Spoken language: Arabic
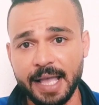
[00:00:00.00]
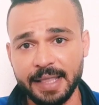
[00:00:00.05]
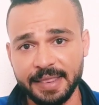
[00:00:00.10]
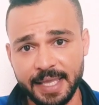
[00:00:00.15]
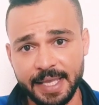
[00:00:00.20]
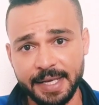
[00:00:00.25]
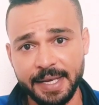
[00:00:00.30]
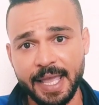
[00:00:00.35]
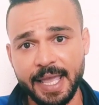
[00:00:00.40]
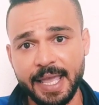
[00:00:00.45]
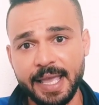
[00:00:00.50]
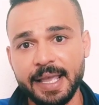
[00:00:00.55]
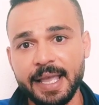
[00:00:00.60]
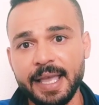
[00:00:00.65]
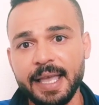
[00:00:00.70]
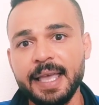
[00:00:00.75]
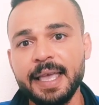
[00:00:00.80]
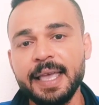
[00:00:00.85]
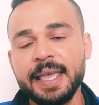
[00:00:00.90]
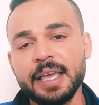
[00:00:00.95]
تاني
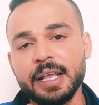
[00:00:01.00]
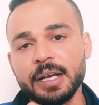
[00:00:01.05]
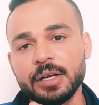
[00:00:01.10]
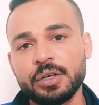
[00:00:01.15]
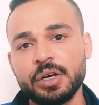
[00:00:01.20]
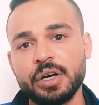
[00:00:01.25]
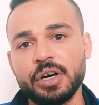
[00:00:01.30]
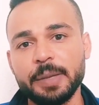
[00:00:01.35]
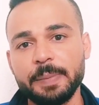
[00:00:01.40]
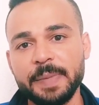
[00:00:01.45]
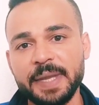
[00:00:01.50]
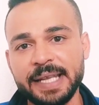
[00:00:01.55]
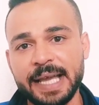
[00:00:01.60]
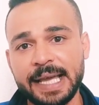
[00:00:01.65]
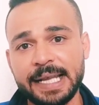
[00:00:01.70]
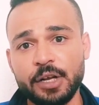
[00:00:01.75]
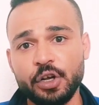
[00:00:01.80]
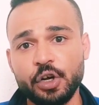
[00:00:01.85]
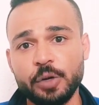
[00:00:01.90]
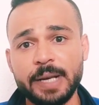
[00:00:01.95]
حاجه القائمين
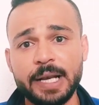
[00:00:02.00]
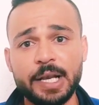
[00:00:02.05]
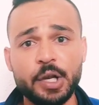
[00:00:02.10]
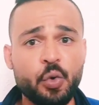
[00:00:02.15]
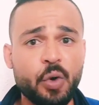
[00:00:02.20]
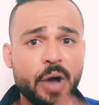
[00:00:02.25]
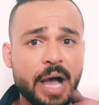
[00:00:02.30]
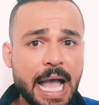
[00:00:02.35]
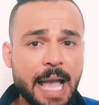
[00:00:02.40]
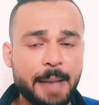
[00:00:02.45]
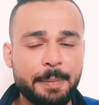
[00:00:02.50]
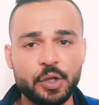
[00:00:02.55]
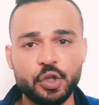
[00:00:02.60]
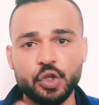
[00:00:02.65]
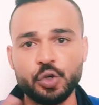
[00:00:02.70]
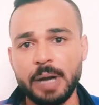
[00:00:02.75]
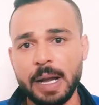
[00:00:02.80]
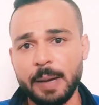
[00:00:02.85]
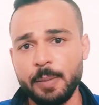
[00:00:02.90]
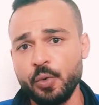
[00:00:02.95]
على العمله اللي هو احمد
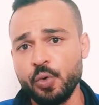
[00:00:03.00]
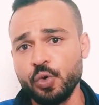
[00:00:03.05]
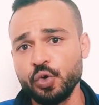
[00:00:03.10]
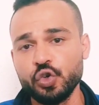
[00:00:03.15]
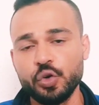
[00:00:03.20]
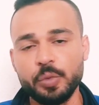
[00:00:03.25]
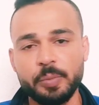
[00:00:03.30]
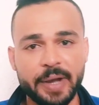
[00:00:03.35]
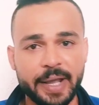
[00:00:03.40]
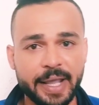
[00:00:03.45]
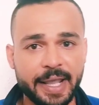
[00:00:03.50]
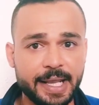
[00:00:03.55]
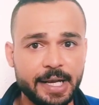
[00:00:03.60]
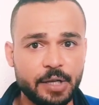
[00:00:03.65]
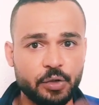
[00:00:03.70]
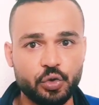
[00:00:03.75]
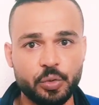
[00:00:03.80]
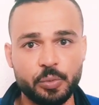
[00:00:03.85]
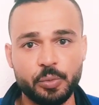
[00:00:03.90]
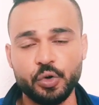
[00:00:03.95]
ومحمود
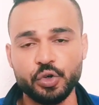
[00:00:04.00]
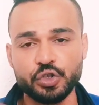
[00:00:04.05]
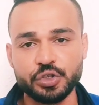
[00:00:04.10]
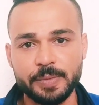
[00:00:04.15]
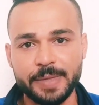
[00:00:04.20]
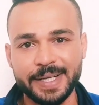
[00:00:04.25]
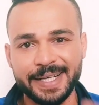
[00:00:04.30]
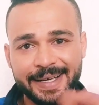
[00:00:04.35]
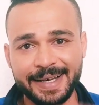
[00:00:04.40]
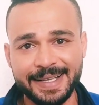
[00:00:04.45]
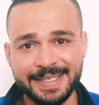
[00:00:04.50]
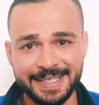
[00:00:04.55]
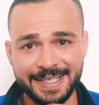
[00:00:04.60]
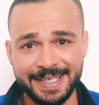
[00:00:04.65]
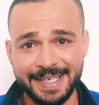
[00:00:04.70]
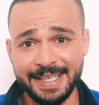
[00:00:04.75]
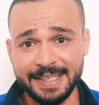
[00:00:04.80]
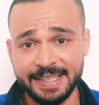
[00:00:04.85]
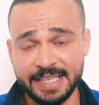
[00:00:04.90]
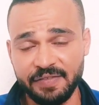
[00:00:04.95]
وخالد وعثمان الناس اللي
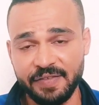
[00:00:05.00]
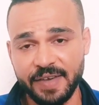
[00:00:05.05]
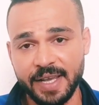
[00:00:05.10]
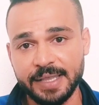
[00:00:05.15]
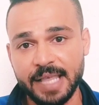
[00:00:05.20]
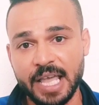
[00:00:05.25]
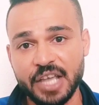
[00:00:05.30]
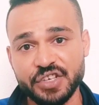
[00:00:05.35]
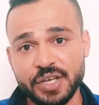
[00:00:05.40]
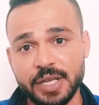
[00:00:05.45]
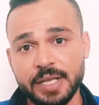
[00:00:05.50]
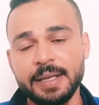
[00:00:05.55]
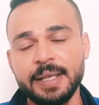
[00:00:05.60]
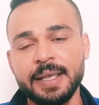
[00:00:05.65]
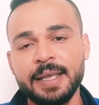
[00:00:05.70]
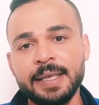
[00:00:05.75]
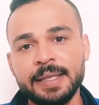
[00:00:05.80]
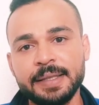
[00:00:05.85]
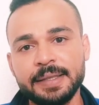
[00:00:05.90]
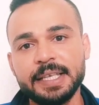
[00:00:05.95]
هي اتفقت عشان
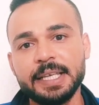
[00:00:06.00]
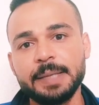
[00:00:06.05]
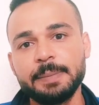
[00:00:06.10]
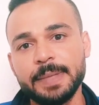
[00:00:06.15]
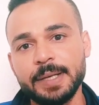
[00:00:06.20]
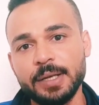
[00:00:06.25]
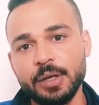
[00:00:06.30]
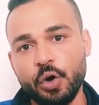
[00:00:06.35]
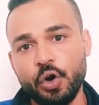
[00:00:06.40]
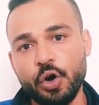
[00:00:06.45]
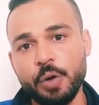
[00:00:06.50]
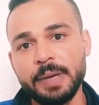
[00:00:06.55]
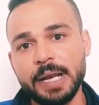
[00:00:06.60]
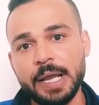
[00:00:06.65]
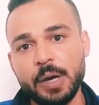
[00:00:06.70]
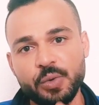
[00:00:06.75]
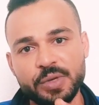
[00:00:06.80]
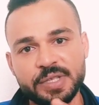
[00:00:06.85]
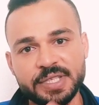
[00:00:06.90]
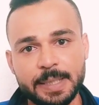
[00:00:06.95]
تعمل
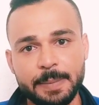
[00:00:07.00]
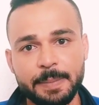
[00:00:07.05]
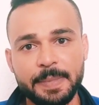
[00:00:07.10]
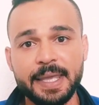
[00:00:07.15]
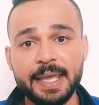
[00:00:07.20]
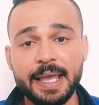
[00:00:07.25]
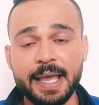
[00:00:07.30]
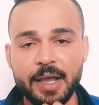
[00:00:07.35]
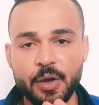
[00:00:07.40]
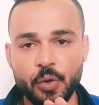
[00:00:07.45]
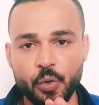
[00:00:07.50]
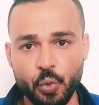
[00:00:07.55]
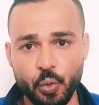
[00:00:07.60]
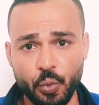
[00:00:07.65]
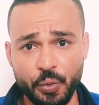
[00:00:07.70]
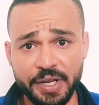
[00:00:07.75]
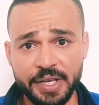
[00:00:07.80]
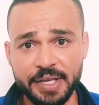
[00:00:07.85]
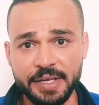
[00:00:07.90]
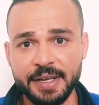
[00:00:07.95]
عمله وتسميها
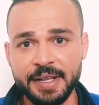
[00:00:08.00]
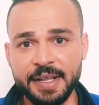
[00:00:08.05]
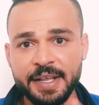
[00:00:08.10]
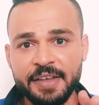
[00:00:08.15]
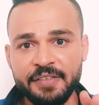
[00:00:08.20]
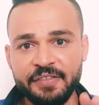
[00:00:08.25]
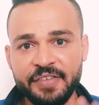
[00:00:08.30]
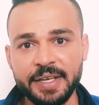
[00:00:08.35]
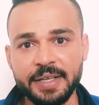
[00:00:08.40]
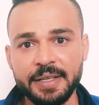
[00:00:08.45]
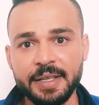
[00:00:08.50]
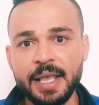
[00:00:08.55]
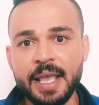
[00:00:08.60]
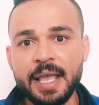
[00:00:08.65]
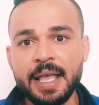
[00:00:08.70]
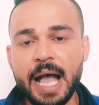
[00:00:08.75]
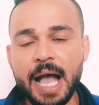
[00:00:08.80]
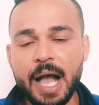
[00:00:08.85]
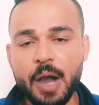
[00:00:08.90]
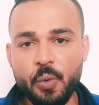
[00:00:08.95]
كوين 3
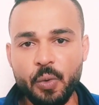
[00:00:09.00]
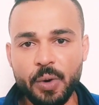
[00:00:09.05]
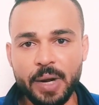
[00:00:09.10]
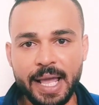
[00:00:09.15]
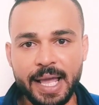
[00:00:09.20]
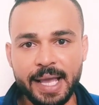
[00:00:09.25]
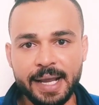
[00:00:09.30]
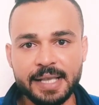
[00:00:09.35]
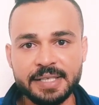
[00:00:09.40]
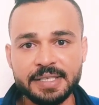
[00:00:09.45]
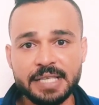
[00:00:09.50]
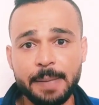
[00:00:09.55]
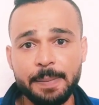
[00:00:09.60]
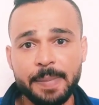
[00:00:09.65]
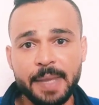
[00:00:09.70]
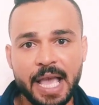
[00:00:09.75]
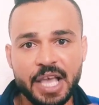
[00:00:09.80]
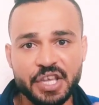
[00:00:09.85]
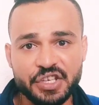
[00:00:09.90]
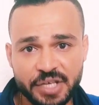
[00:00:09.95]
اول حاجه يا
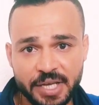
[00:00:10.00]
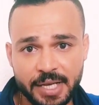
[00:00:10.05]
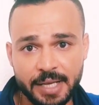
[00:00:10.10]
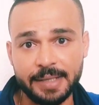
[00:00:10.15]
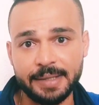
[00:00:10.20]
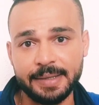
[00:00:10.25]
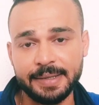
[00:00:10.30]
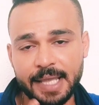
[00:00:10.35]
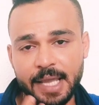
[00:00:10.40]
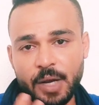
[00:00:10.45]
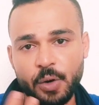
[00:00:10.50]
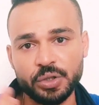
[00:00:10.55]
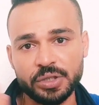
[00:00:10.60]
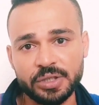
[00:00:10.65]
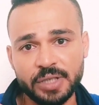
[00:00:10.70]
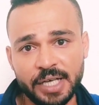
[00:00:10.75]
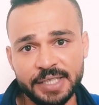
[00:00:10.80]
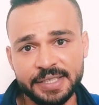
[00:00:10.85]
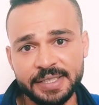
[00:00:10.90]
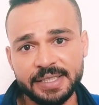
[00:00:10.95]
صاحبي عشان تاخد
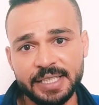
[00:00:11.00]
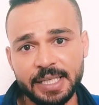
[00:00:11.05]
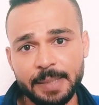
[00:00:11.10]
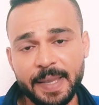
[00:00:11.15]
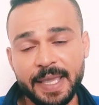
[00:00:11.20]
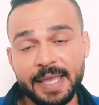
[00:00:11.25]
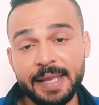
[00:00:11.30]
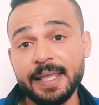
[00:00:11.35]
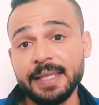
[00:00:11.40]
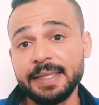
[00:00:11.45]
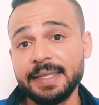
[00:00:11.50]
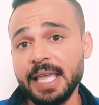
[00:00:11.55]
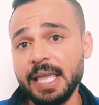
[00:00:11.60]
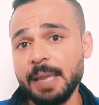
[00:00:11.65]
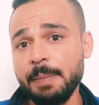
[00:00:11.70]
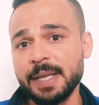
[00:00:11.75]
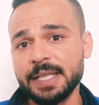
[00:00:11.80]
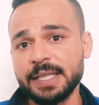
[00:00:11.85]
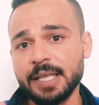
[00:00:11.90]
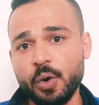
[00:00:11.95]
قاعده البيانات يا
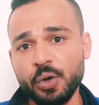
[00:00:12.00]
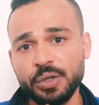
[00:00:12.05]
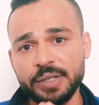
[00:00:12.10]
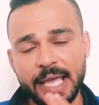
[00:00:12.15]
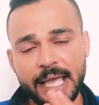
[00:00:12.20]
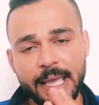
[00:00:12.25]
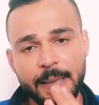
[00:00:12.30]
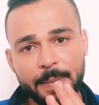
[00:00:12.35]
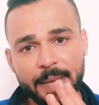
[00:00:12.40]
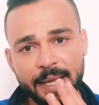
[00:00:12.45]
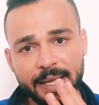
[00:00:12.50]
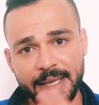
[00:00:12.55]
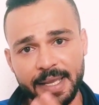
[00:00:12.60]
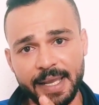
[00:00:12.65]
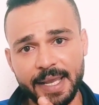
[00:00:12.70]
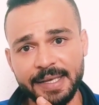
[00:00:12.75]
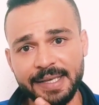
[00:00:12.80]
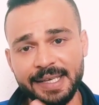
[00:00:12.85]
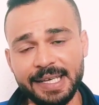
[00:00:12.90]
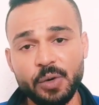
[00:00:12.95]
اما تاخدها
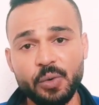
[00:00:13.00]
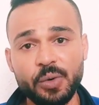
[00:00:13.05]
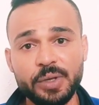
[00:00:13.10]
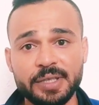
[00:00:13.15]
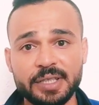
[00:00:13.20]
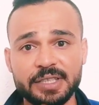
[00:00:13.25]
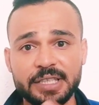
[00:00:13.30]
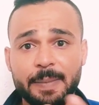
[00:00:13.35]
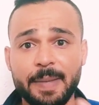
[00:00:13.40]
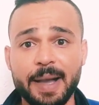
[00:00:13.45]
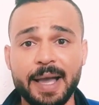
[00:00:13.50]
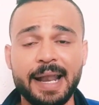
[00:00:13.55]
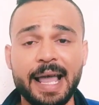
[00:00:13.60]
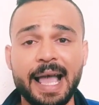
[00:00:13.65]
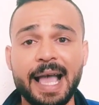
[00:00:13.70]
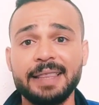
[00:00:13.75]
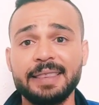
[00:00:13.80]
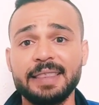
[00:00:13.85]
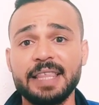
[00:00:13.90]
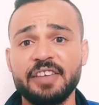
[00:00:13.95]
مجاني لو انت طبعا
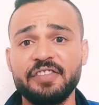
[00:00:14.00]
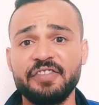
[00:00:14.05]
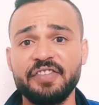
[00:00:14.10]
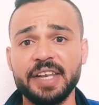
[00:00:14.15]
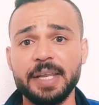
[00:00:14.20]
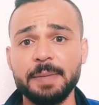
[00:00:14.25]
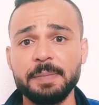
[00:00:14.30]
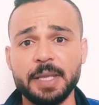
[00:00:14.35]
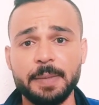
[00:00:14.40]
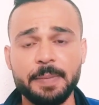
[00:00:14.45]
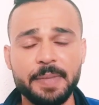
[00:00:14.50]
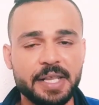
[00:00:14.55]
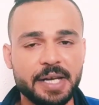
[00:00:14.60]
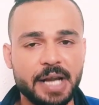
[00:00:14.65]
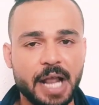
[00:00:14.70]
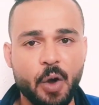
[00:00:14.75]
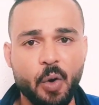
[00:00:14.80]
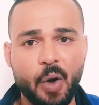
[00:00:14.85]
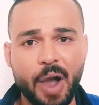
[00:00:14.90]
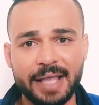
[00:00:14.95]
عندك فريم
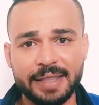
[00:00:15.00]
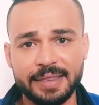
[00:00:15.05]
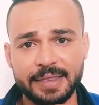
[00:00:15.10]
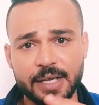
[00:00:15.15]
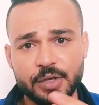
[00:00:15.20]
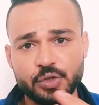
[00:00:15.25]
كبير او عندك